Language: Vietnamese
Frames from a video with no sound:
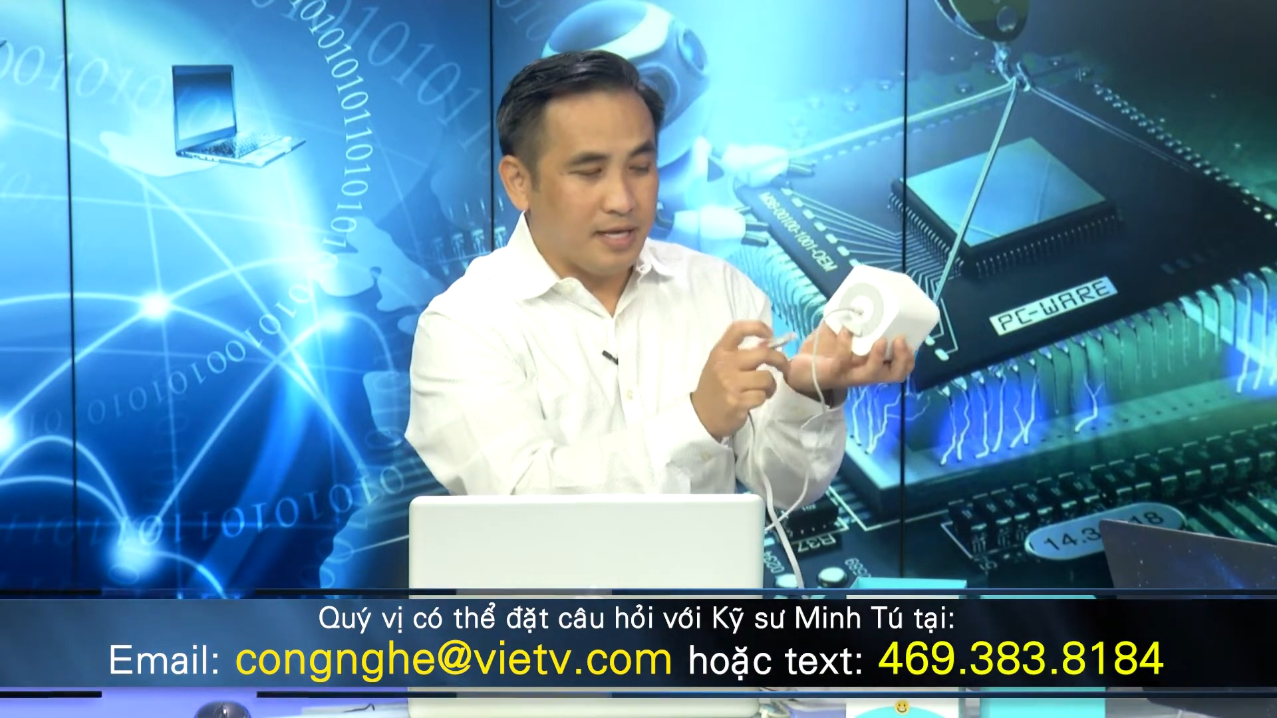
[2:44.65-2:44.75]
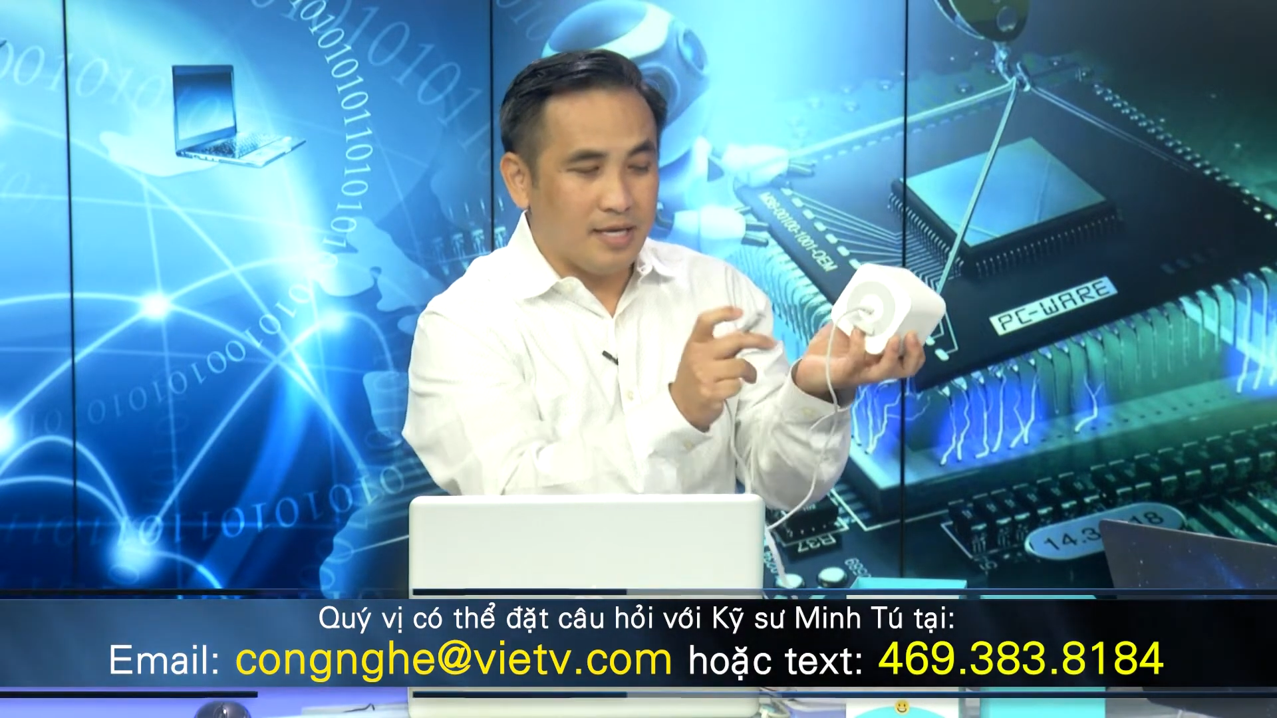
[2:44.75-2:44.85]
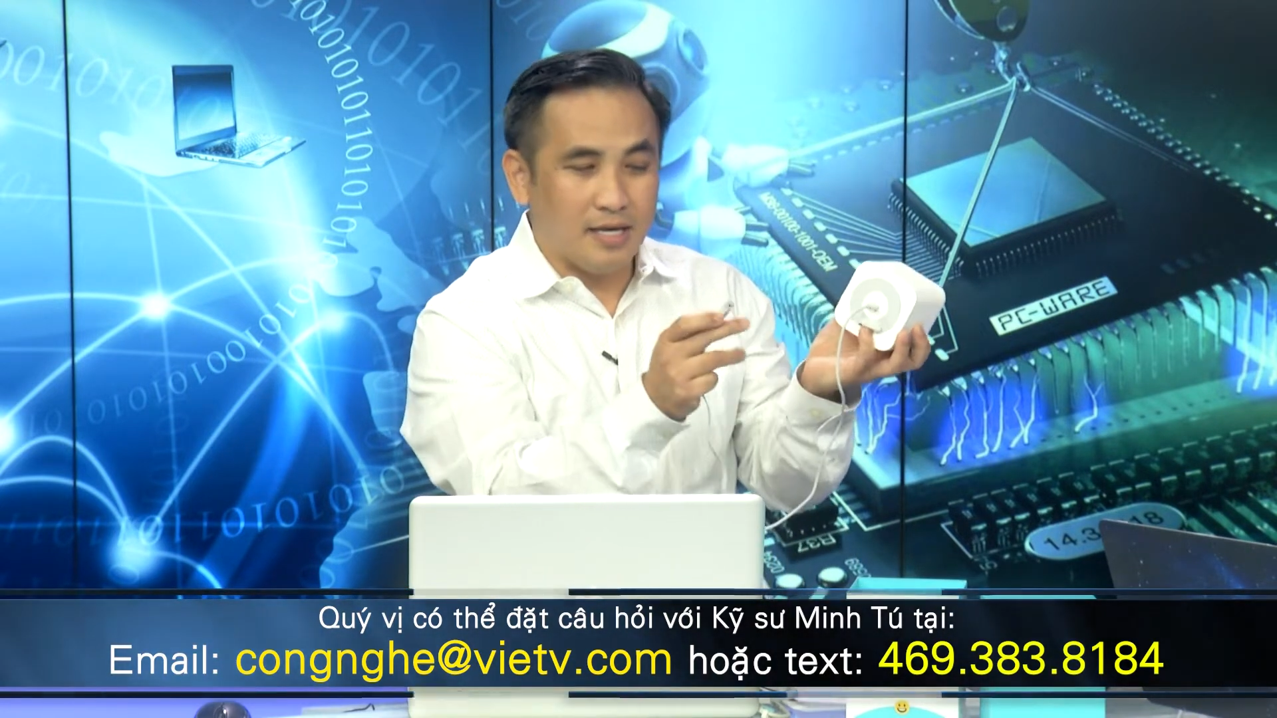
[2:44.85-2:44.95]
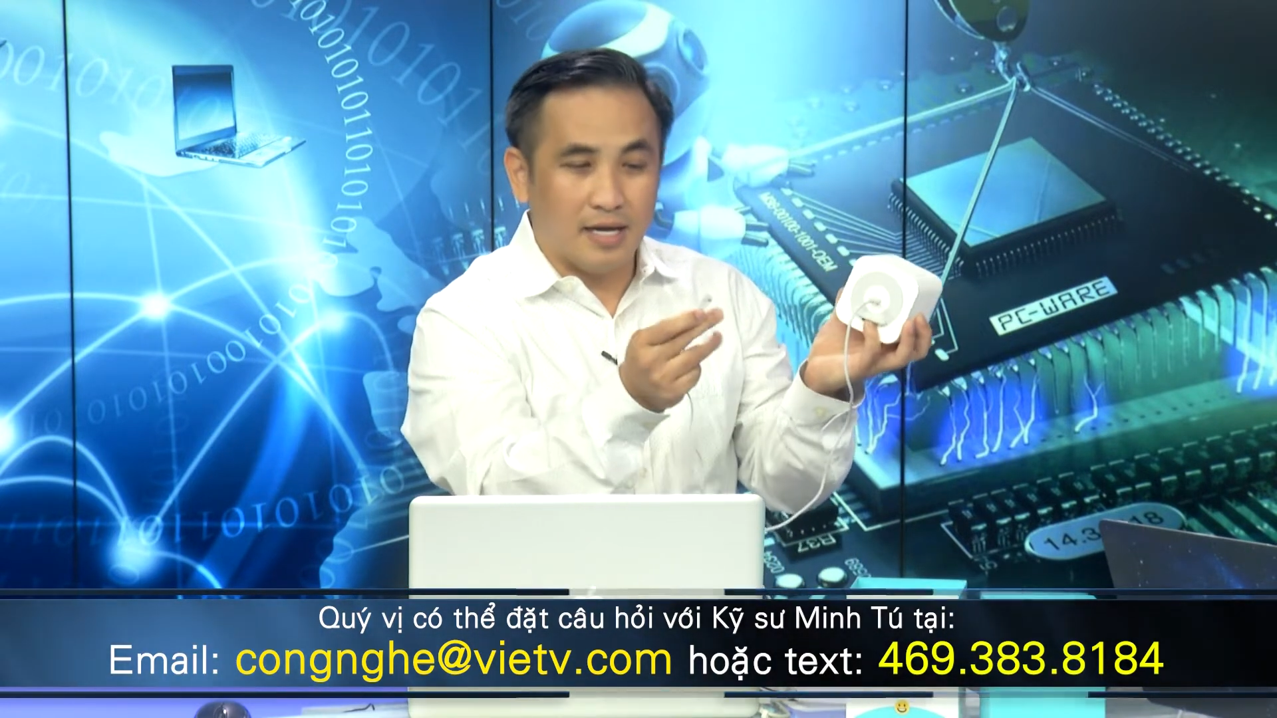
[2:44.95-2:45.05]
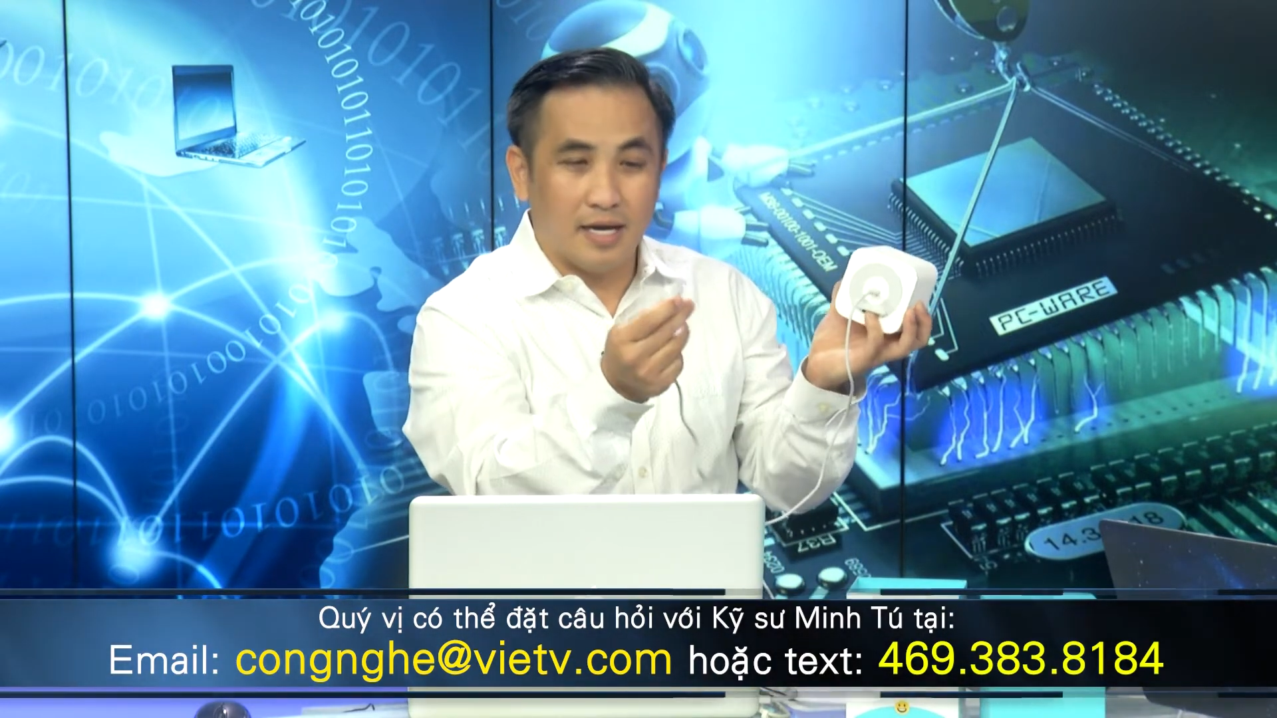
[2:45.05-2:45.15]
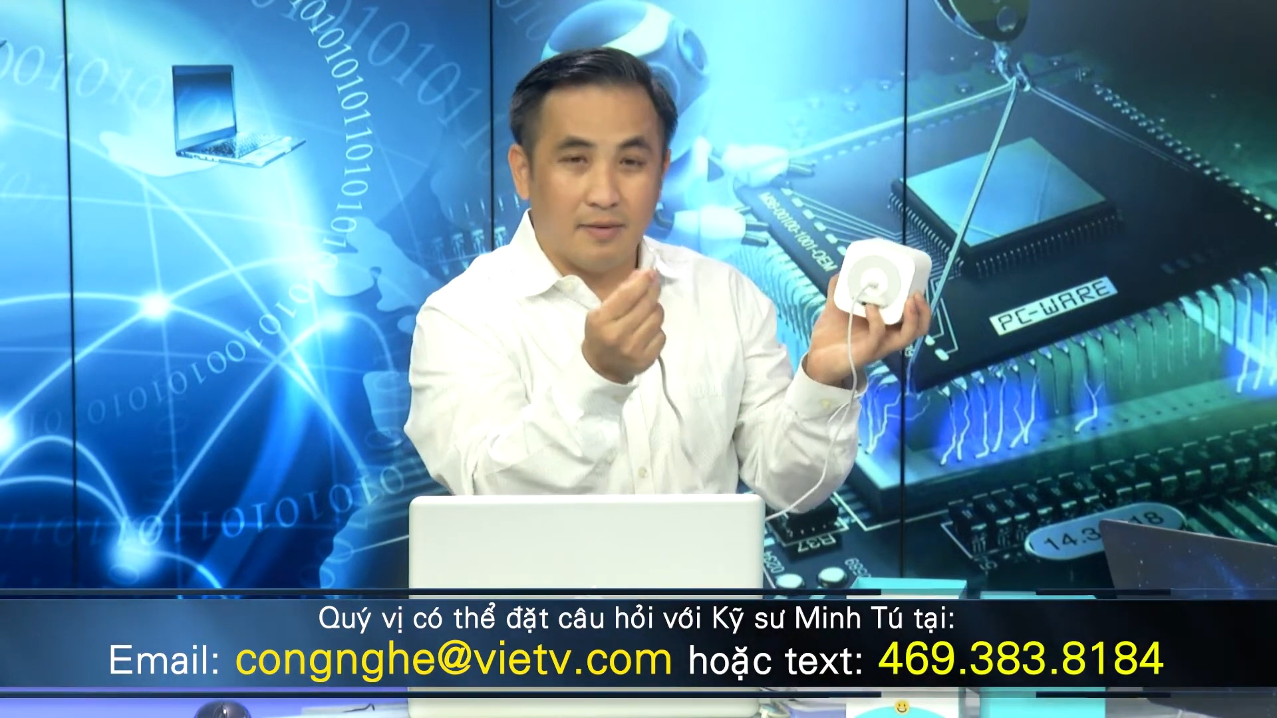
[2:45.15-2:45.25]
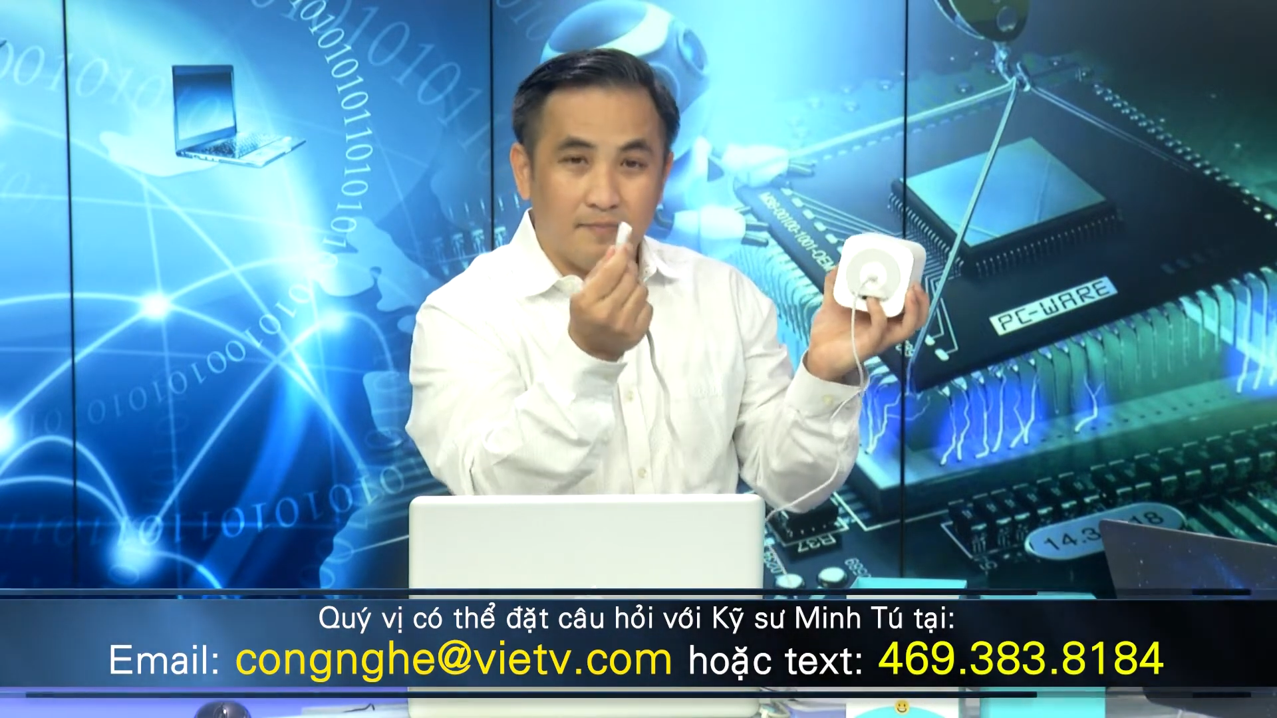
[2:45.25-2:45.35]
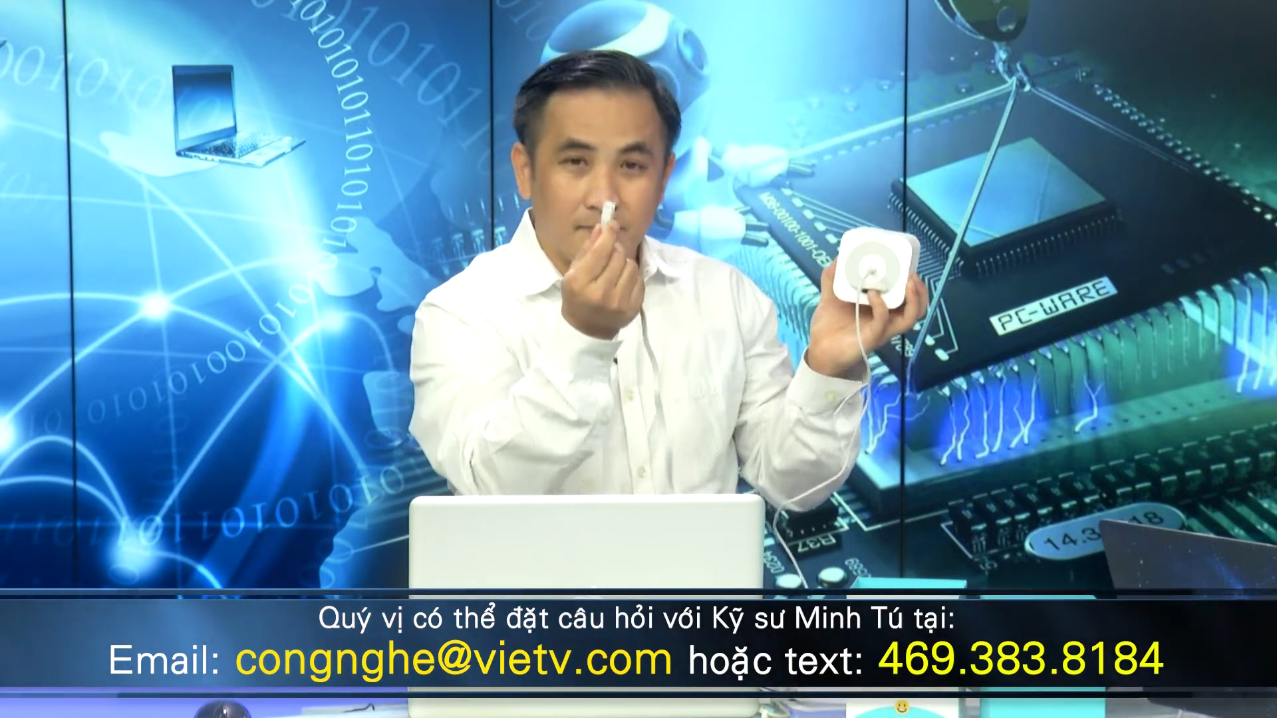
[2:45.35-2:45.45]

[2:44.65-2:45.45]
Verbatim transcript: cái uh,